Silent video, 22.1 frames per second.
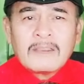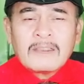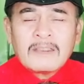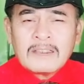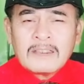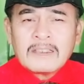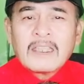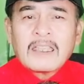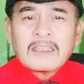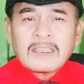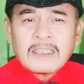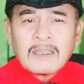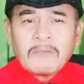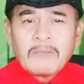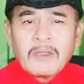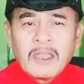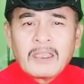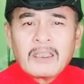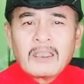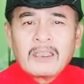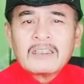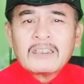
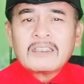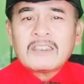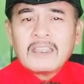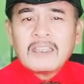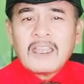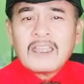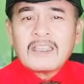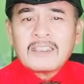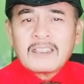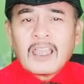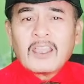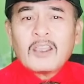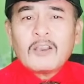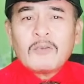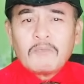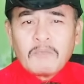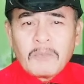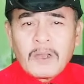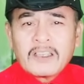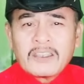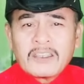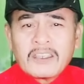Sasabihin, is, is ngayon
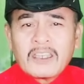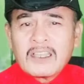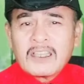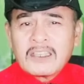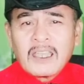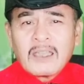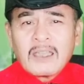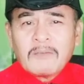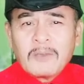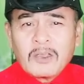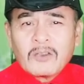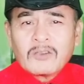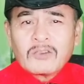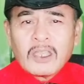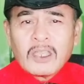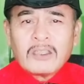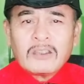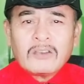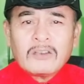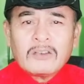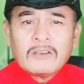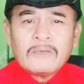parang sinasabi ko sa
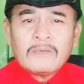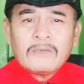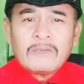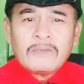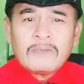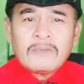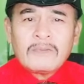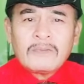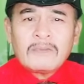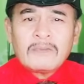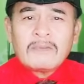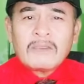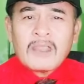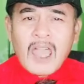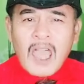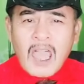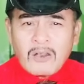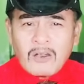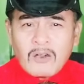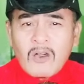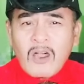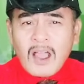inyo,
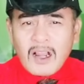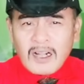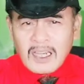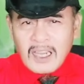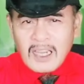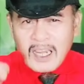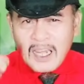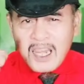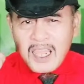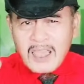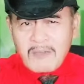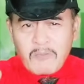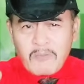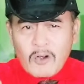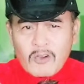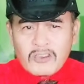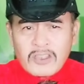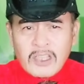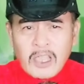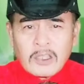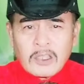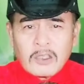ako ang lilipol
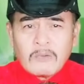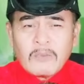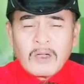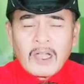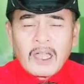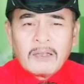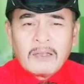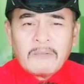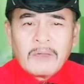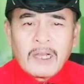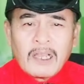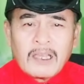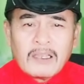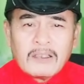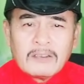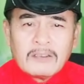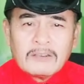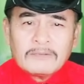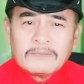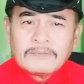sa inyong mga animal kayo.